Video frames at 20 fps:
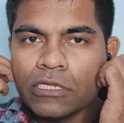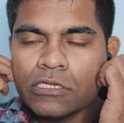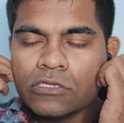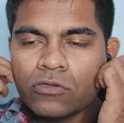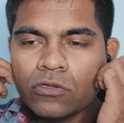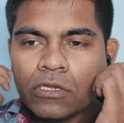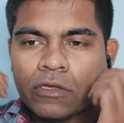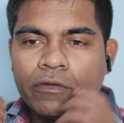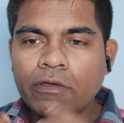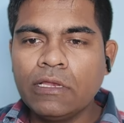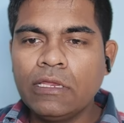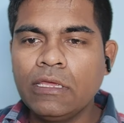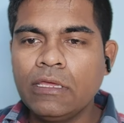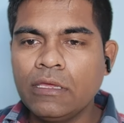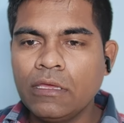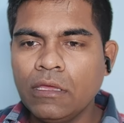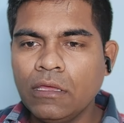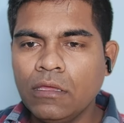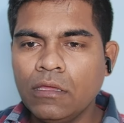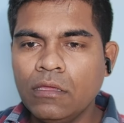रिलीज होने वाली
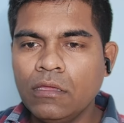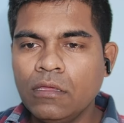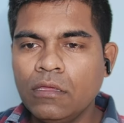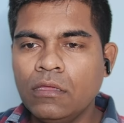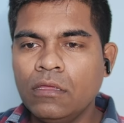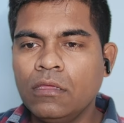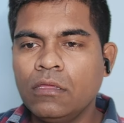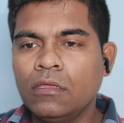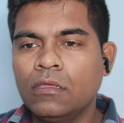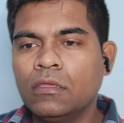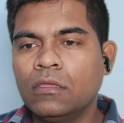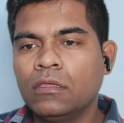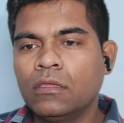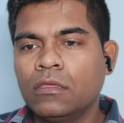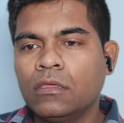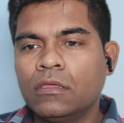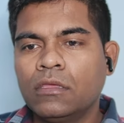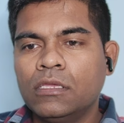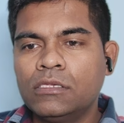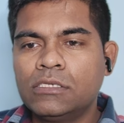है
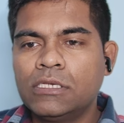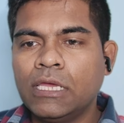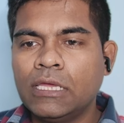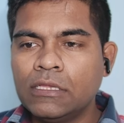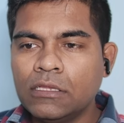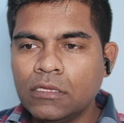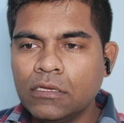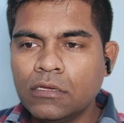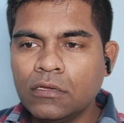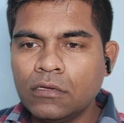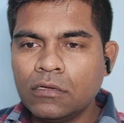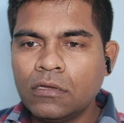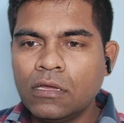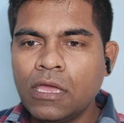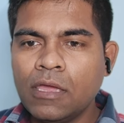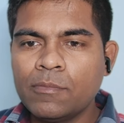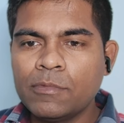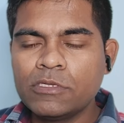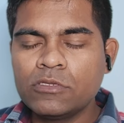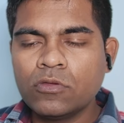ये शायद
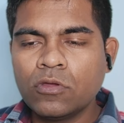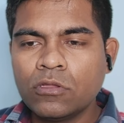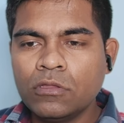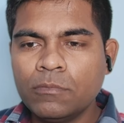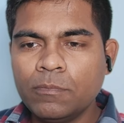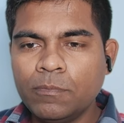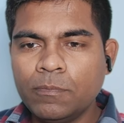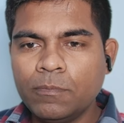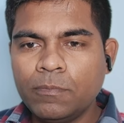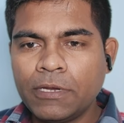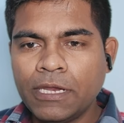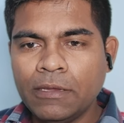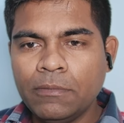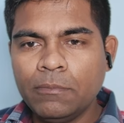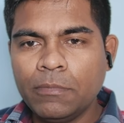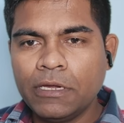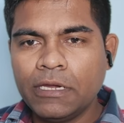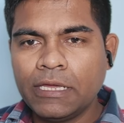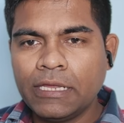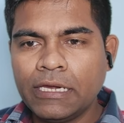अमेजोन
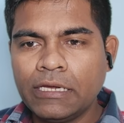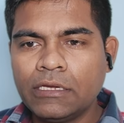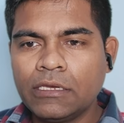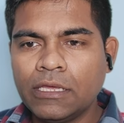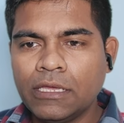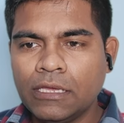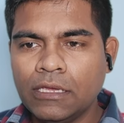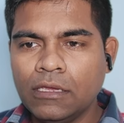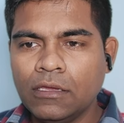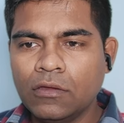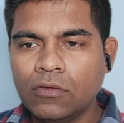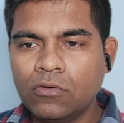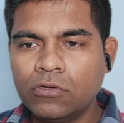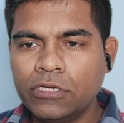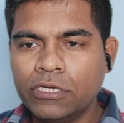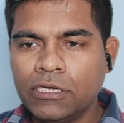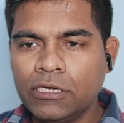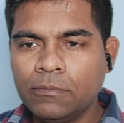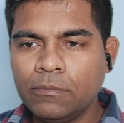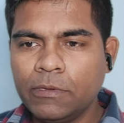प्राइम पर डायरेक्ट आएगी
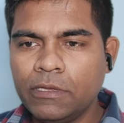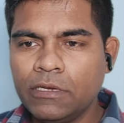ओ